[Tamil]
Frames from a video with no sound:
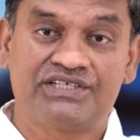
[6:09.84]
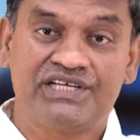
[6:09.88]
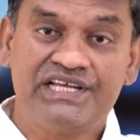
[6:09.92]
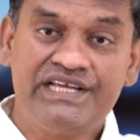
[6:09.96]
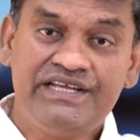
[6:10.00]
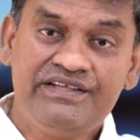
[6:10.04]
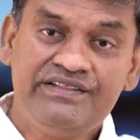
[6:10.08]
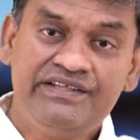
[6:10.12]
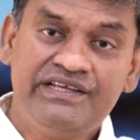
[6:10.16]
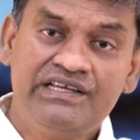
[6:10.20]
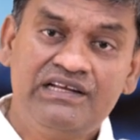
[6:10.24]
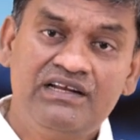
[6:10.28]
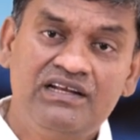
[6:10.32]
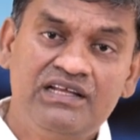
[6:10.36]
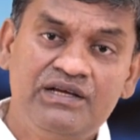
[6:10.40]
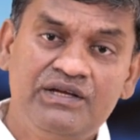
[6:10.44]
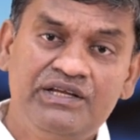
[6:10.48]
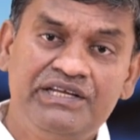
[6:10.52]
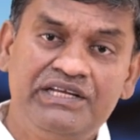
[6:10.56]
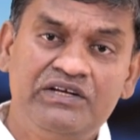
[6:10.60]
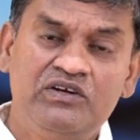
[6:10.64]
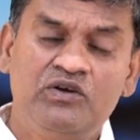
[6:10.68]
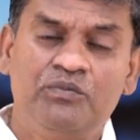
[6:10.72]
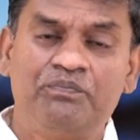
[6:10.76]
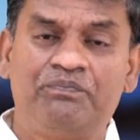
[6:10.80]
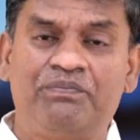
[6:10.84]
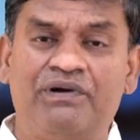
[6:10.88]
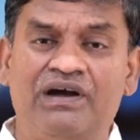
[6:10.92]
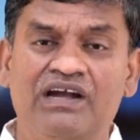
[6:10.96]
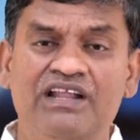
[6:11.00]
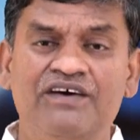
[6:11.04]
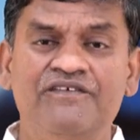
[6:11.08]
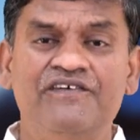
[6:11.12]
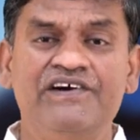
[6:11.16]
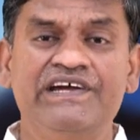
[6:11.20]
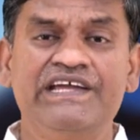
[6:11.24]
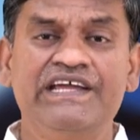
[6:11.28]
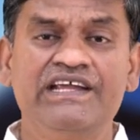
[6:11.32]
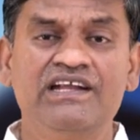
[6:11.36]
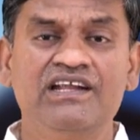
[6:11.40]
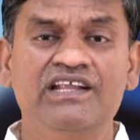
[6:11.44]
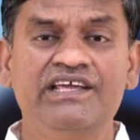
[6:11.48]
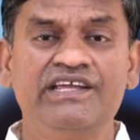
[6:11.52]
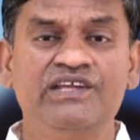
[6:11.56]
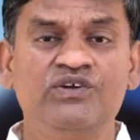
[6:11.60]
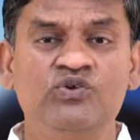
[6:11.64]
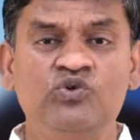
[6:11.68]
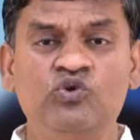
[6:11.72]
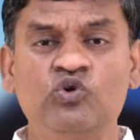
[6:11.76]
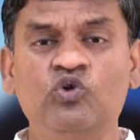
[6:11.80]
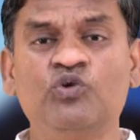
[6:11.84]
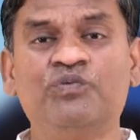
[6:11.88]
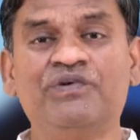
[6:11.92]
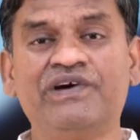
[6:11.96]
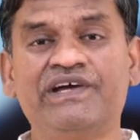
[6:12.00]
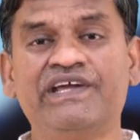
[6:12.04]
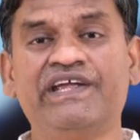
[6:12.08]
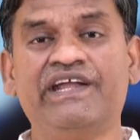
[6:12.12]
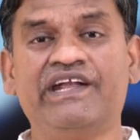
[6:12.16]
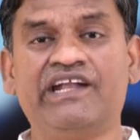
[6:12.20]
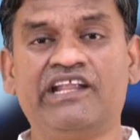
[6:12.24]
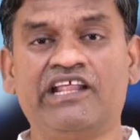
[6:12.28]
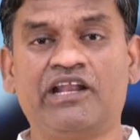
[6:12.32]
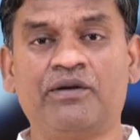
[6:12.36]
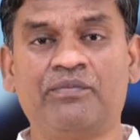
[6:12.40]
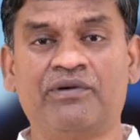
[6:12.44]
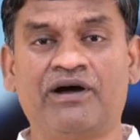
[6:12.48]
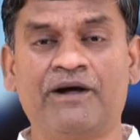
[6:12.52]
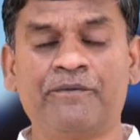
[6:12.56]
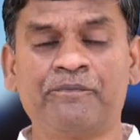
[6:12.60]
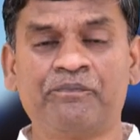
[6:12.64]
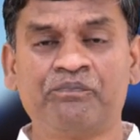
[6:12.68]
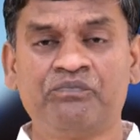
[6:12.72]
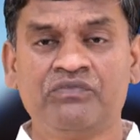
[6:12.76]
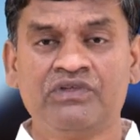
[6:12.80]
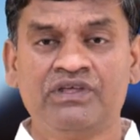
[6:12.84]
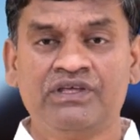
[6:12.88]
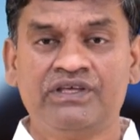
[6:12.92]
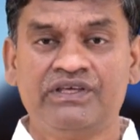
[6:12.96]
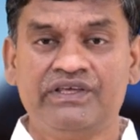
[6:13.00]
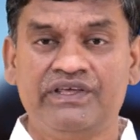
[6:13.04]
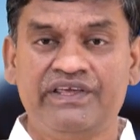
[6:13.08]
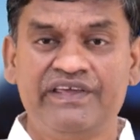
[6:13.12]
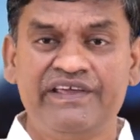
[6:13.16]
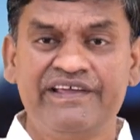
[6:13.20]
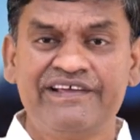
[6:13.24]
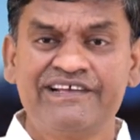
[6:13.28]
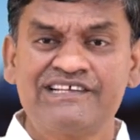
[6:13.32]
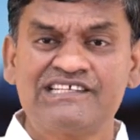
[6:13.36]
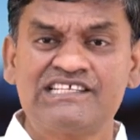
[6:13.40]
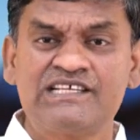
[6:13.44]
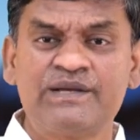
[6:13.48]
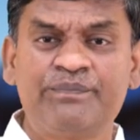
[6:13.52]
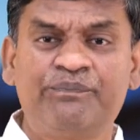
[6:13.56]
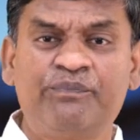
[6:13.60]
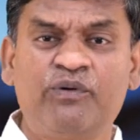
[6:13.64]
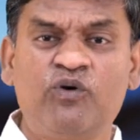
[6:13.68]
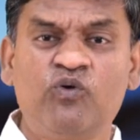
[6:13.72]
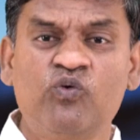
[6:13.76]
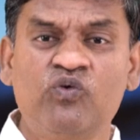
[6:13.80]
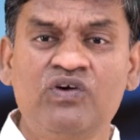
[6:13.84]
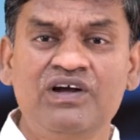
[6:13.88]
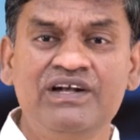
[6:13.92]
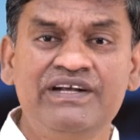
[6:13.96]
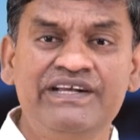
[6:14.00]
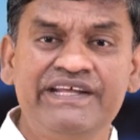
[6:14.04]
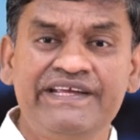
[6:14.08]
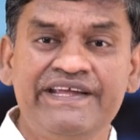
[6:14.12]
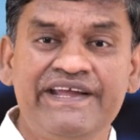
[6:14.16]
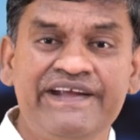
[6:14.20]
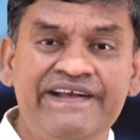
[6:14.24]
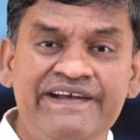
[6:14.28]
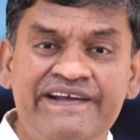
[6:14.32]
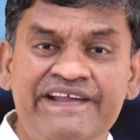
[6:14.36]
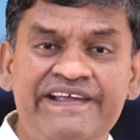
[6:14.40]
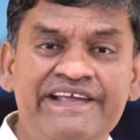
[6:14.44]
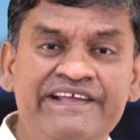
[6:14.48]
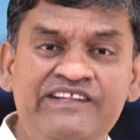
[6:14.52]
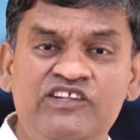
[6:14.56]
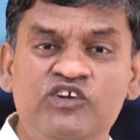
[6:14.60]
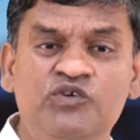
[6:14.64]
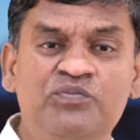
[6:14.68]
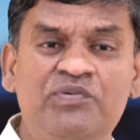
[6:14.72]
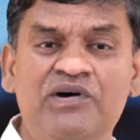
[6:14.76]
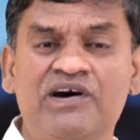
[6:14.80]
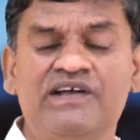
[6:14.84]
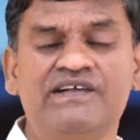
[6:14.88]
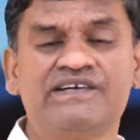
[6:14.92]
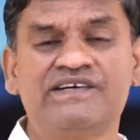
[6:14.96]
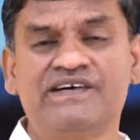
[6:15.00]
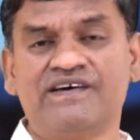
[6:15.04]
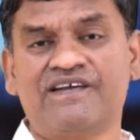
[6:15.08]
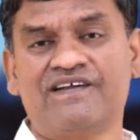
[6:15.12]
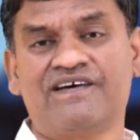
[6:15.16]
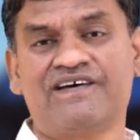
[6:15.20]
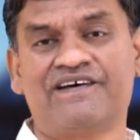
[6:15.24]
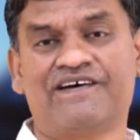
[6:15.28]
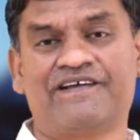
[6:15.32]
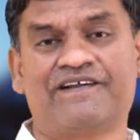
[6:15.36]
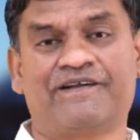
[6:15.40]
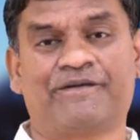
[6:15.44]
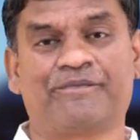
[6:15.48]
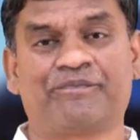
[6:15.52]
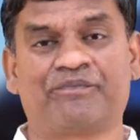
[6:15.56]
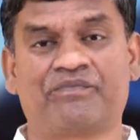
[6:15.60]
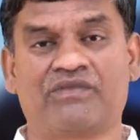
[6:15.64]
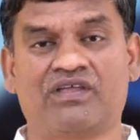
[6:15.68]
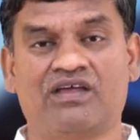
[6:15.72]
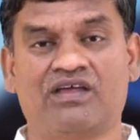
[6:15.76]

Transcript: செய்தியில் இன்னும் பல வகையில் இன்னொரு வகை என்ன தெரியுமா ஏசப்ப உங்கள்கிட்ட என்ன எதிர்பார்க்கிறார்